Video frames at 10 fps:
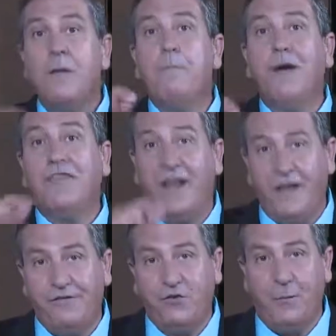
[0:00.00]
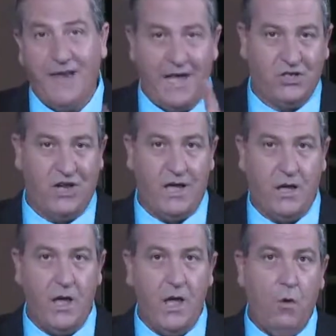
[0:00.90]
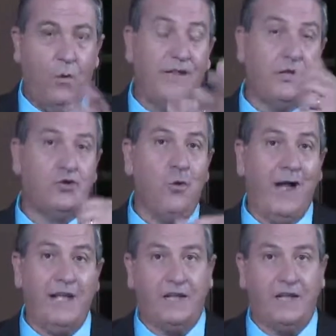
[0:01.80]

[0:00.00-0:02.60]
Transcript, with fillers: بذل نفسه من أجلك وانت شو عليك